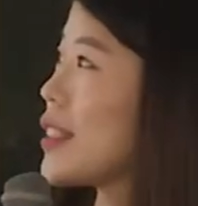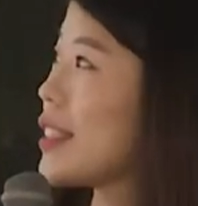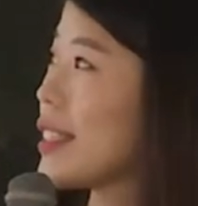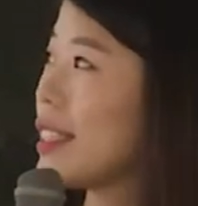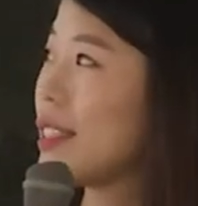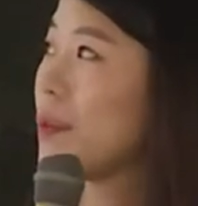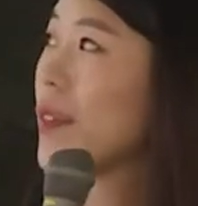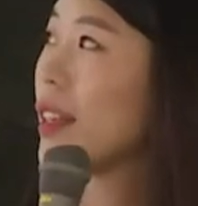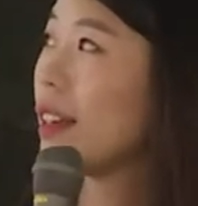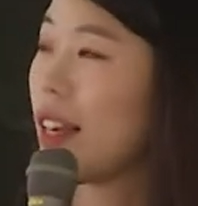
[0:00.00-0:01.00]
지금
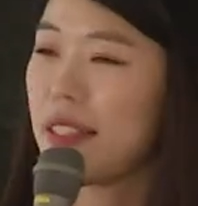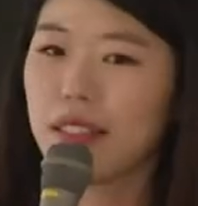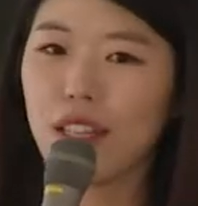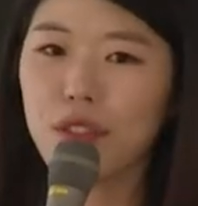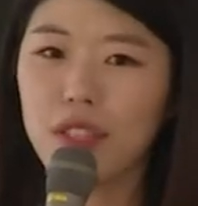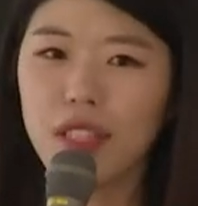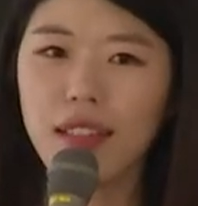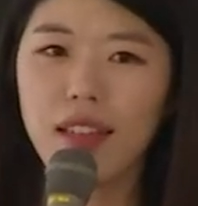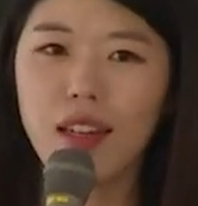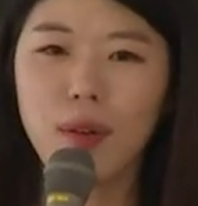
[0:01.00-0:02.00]
SK
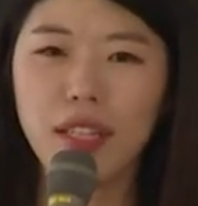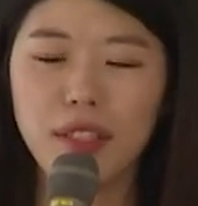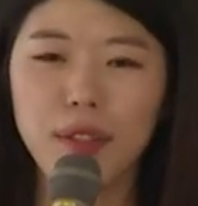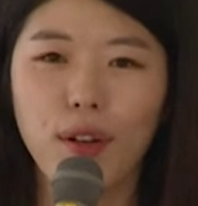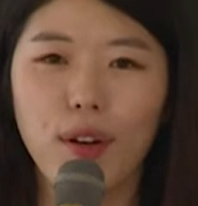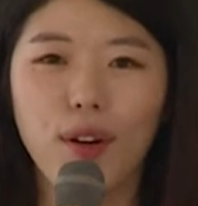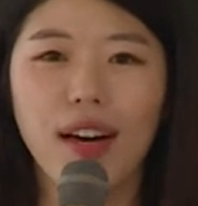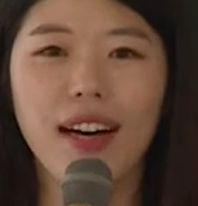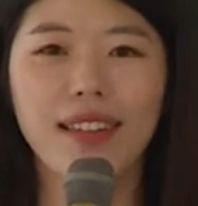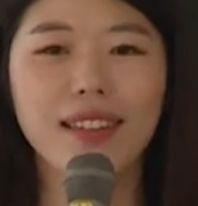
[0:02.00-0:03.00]
주식회사라고 하셔서
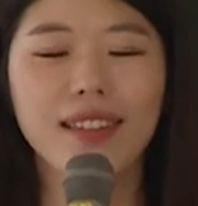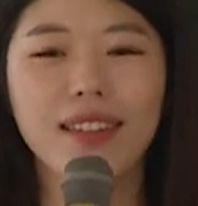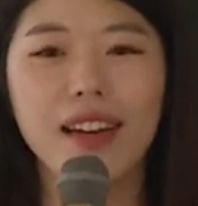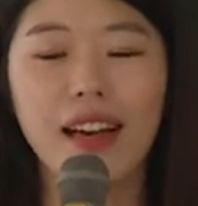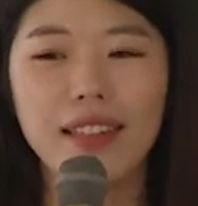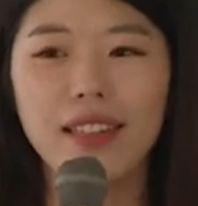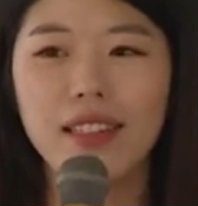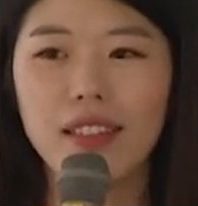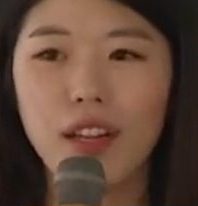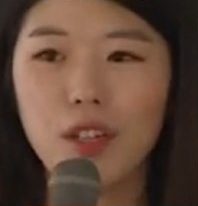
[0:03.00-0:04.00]
아,
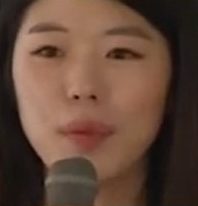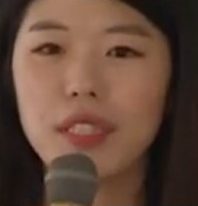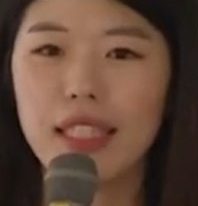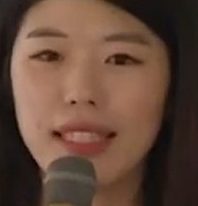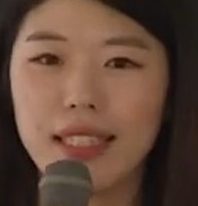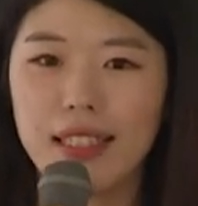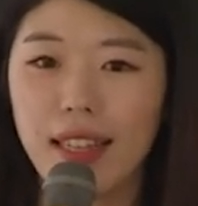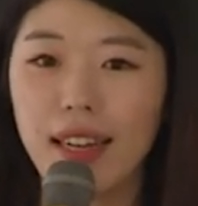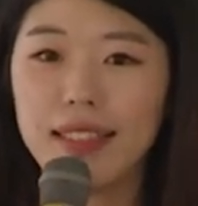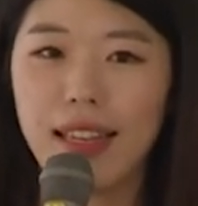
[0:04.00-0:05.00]
IT 사업은 이제
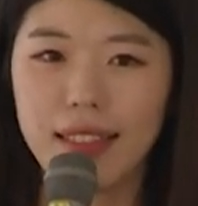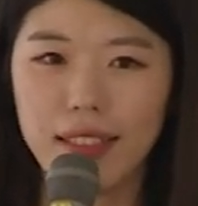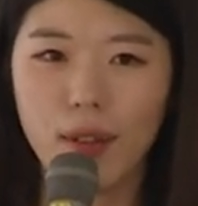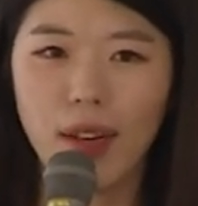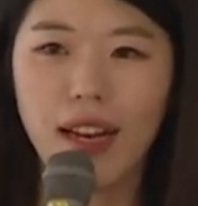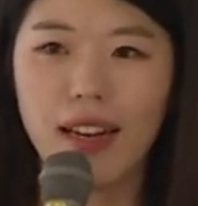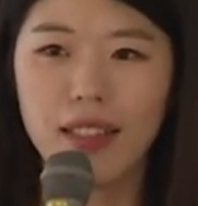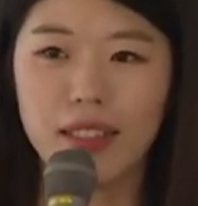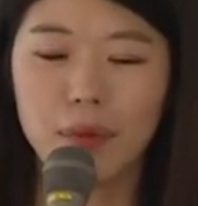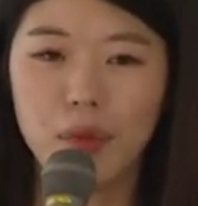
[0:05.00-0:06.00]
진행하지 않는
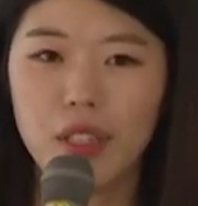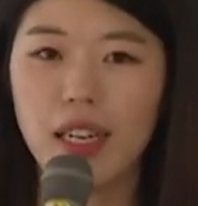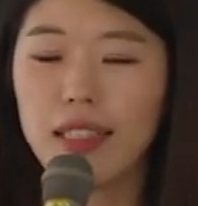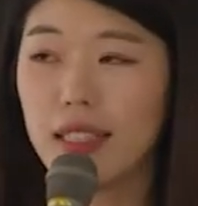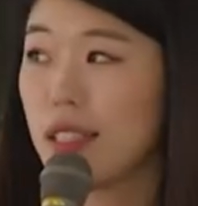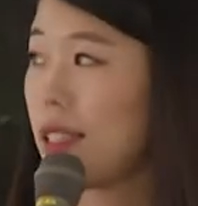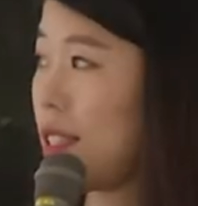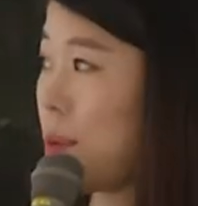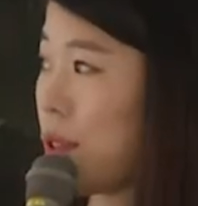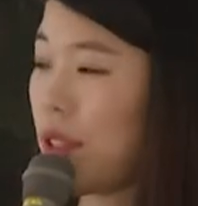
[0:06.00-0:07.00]
건가라는 의문을
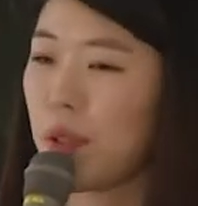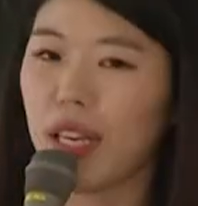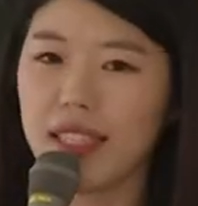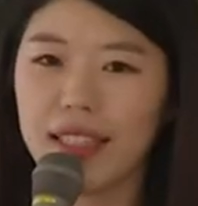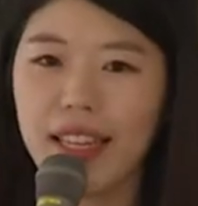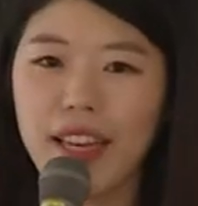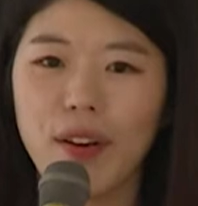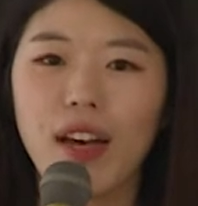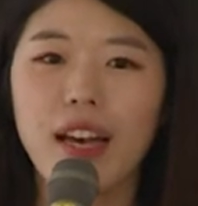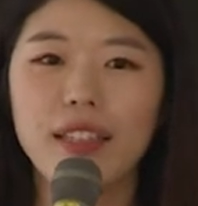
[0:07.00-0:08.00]
가지시는 분들도
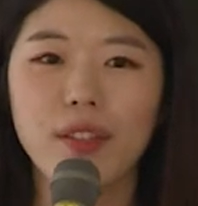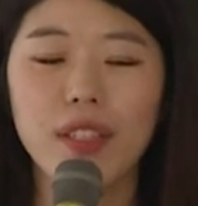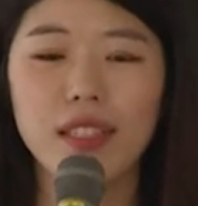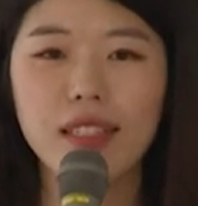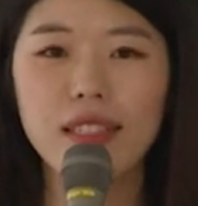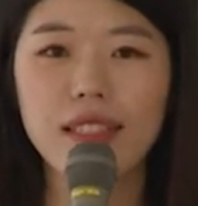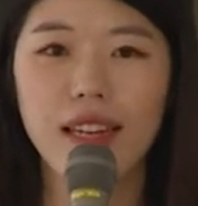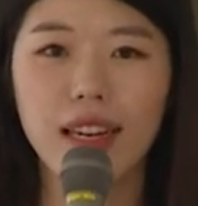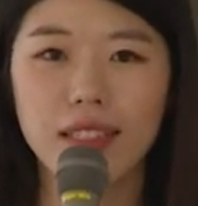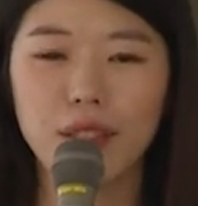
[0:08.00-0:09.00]
계신데요. 저희
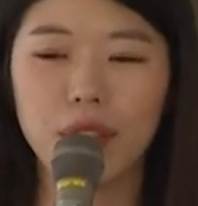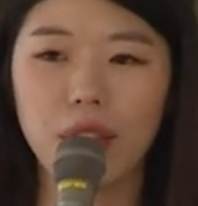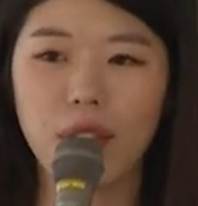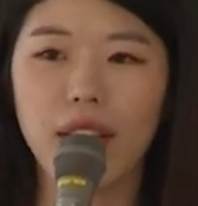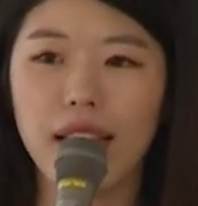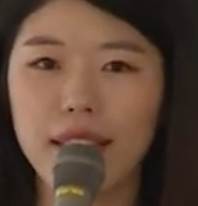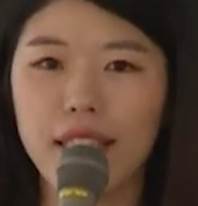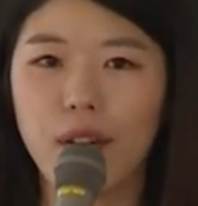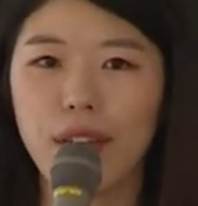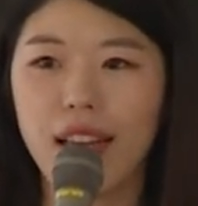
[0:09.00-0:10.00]
CNC가 가지고 있었던
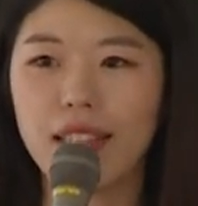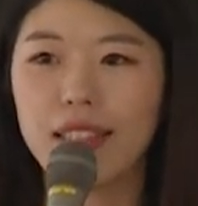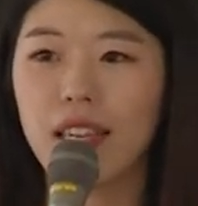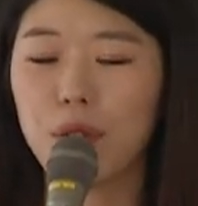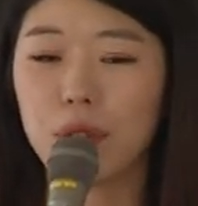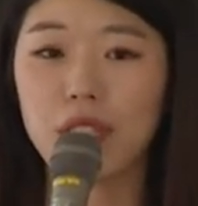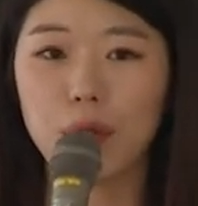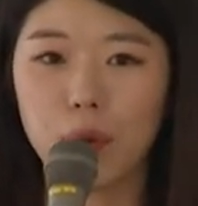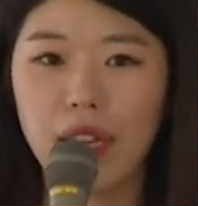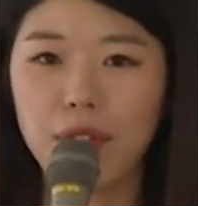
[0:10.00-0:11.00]
IT 역량은 계속
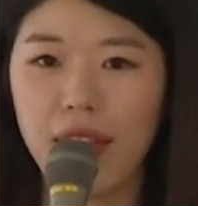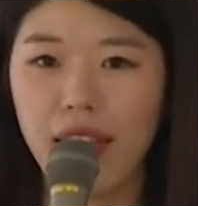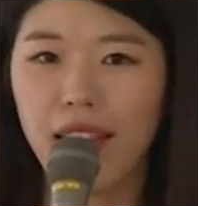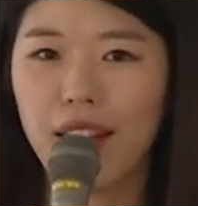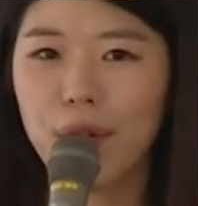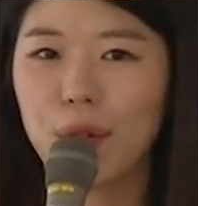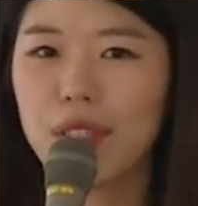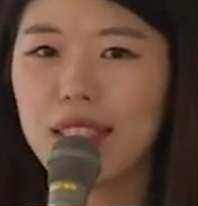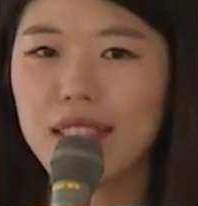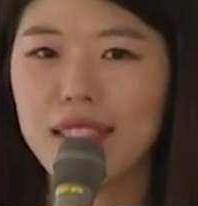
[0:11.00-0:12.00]
지속을 하되
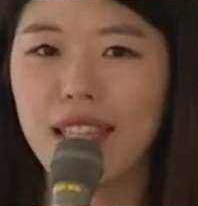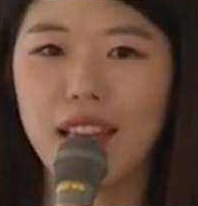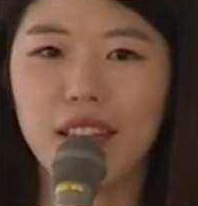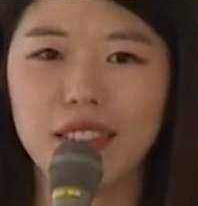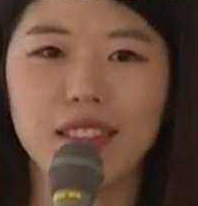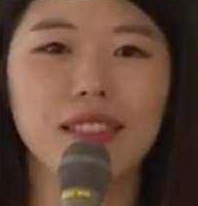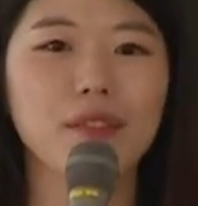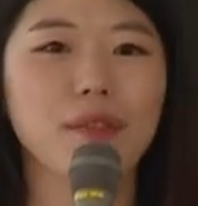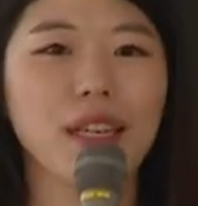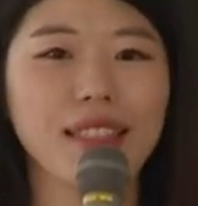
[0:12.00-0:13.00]
홀딩스의 그
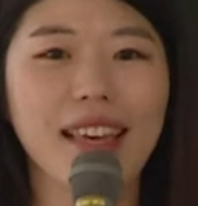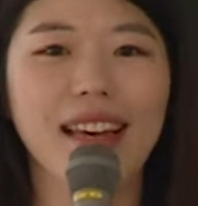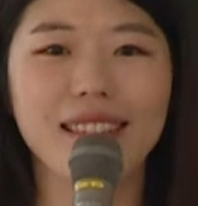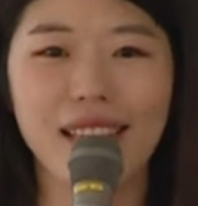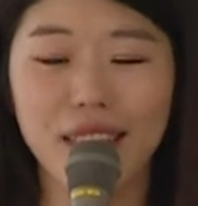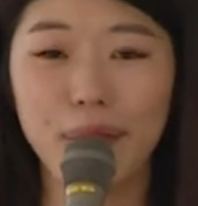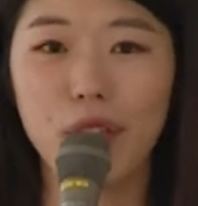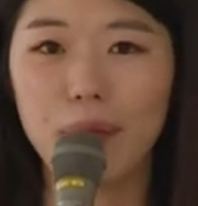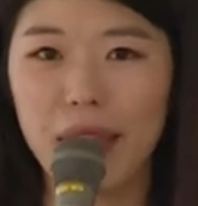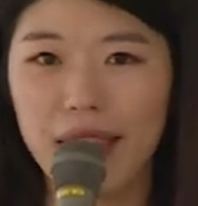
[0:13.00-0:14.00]
막대한
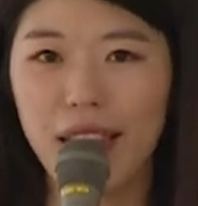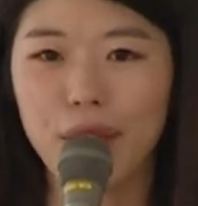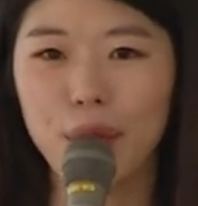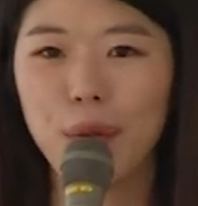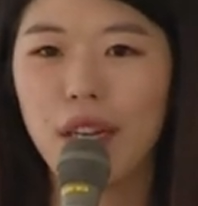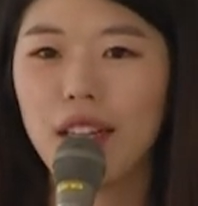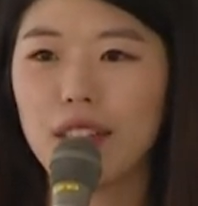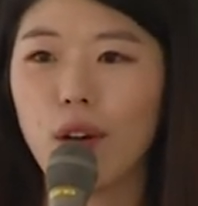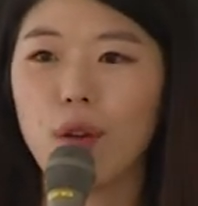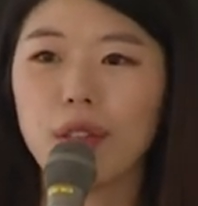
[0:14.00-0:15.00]
자금력을 바탕으로
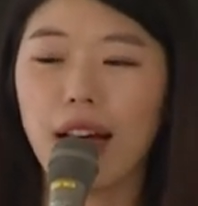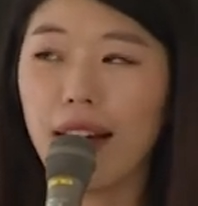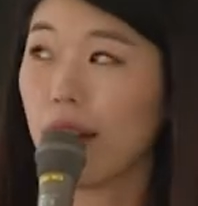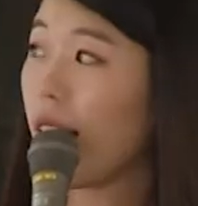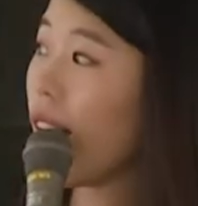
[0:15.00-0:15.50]
더, 나,